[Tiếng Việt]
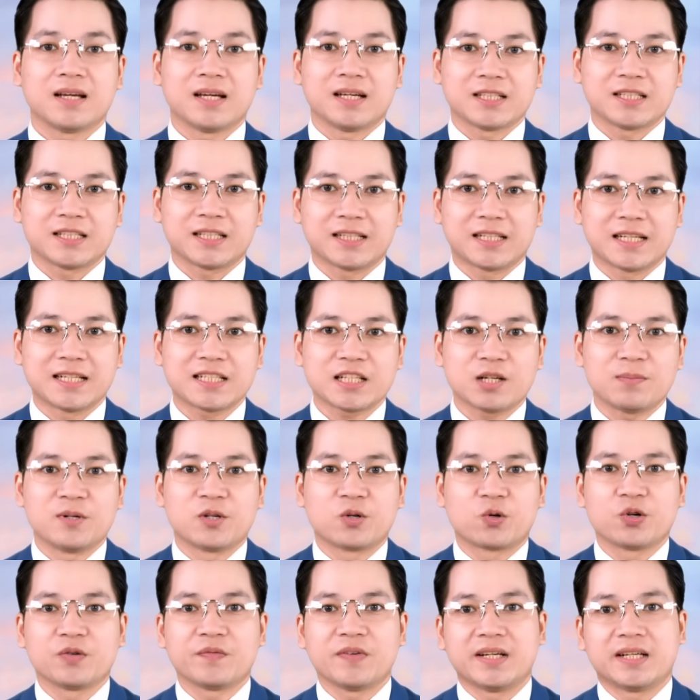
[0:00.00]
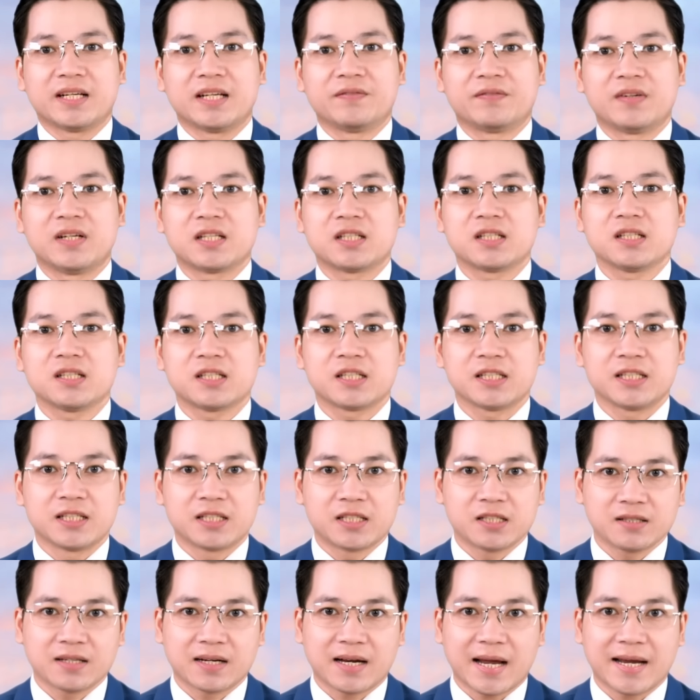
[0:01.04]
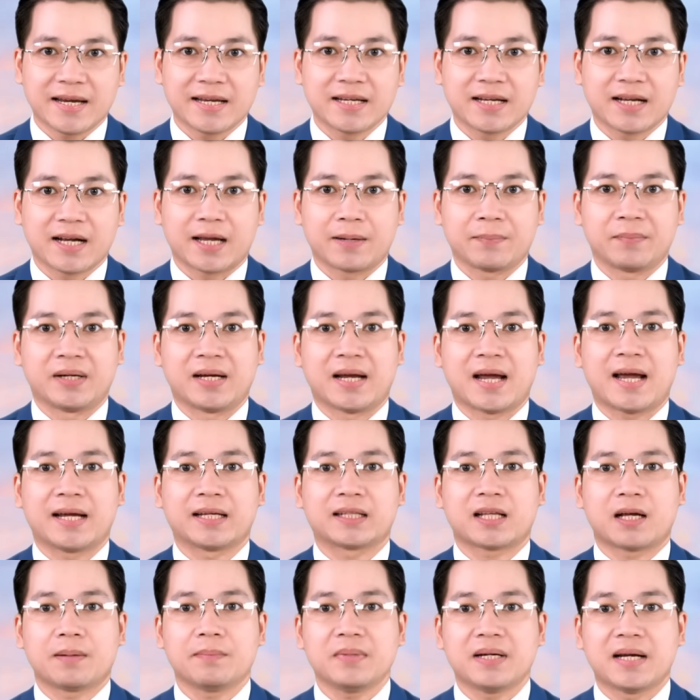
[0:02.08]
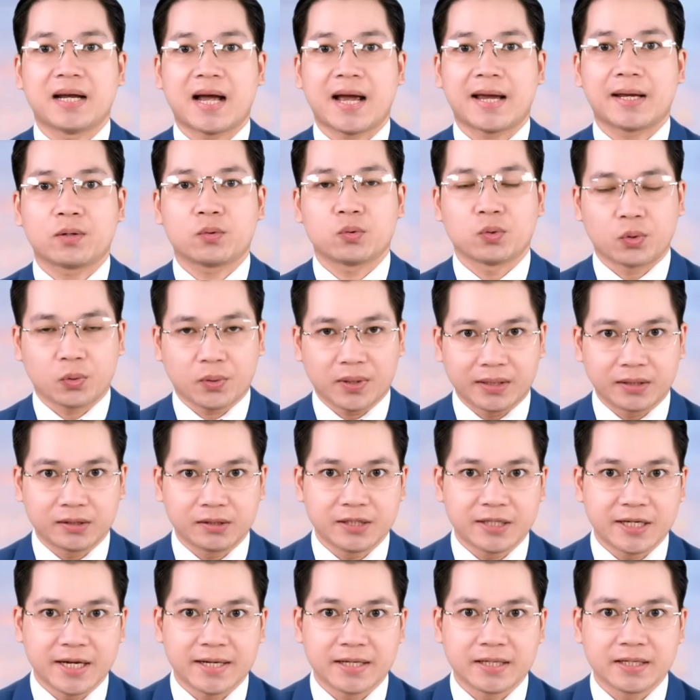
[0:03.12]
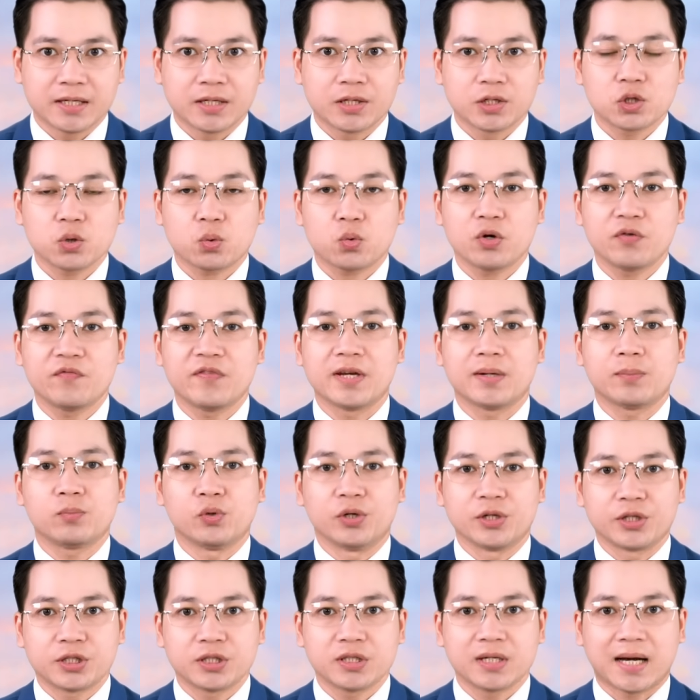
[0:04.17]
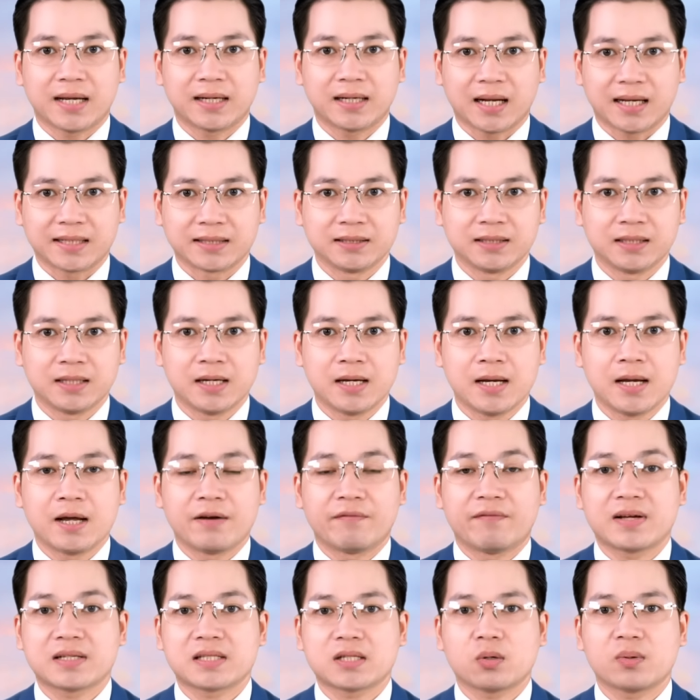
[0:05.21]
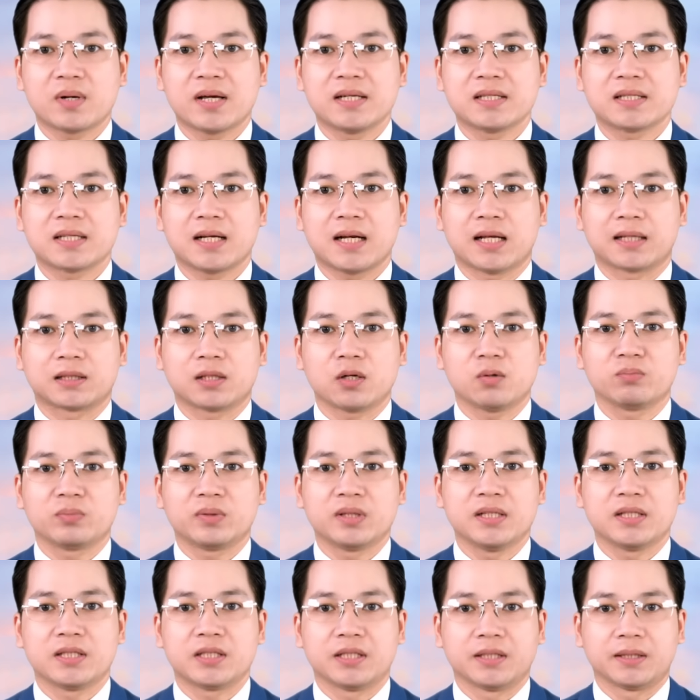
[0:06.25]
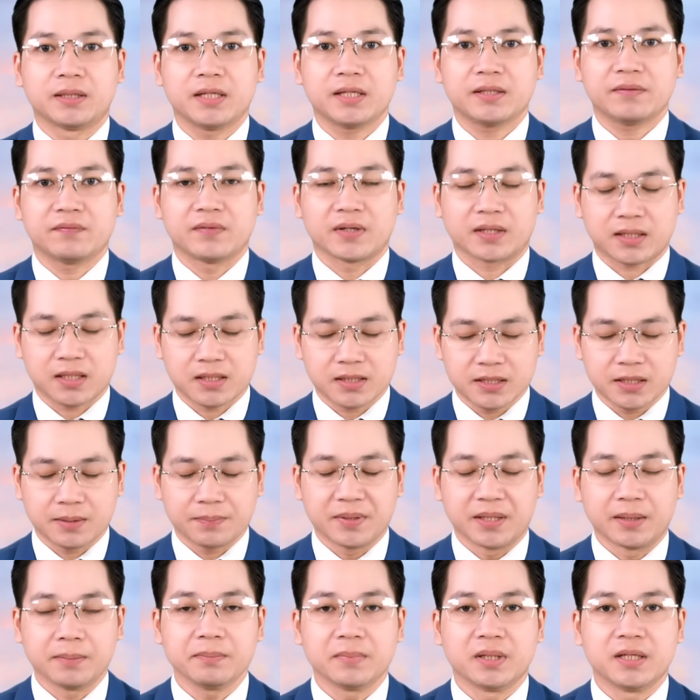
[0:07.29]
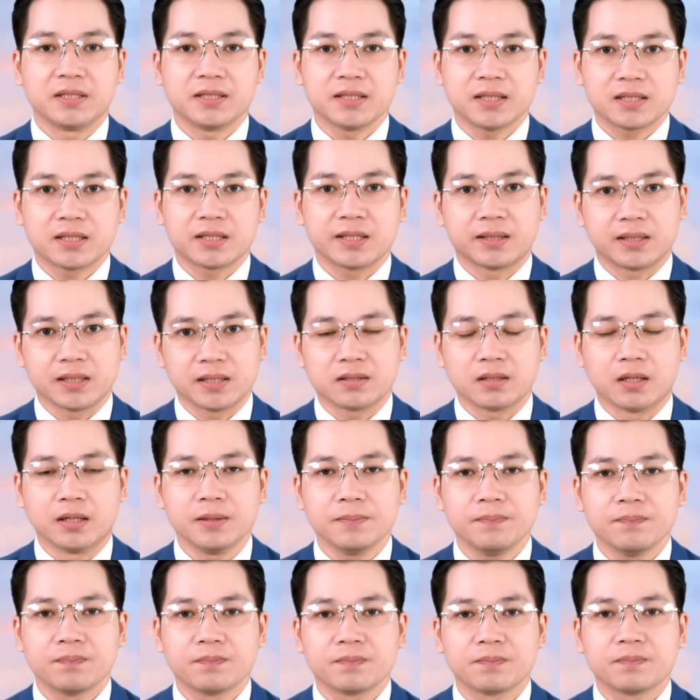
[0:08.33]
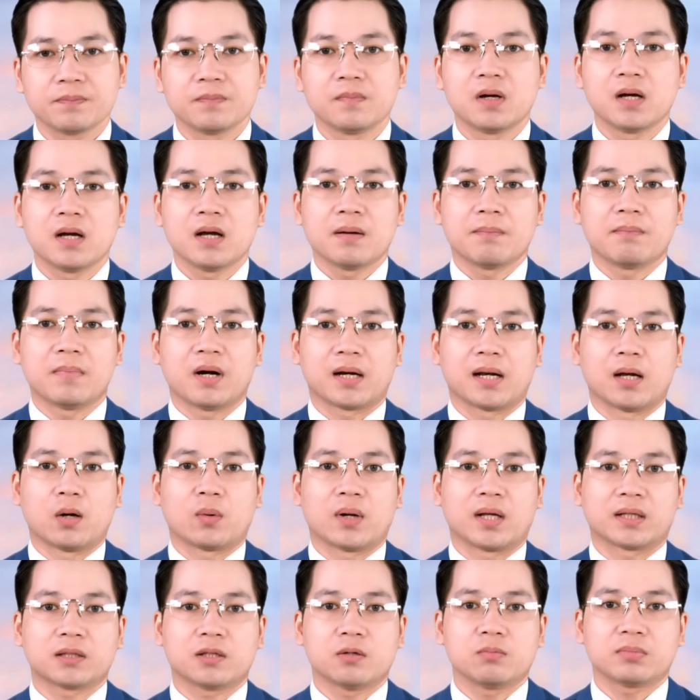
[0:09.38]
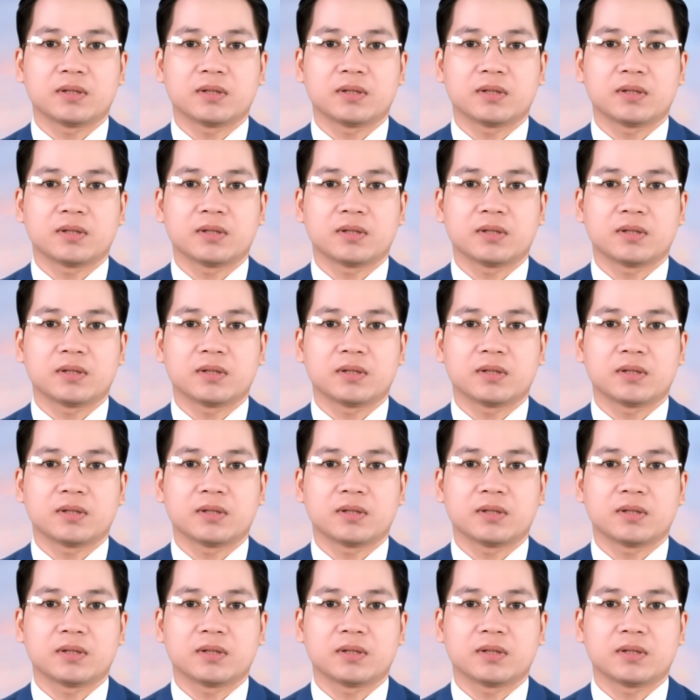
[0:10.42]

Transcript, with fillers: Chân Tiến chào mừng quý vị đến với chương trình trưa nay ngày mười hai tháng mười hai của Khỏe Tự Nhiên. Chúc quý vị buổi trưa ăn lành. Và sau đây sẽ là thông tin chi tiết về các diễn biến mới nhất trên thế giới. Mở đầu là thông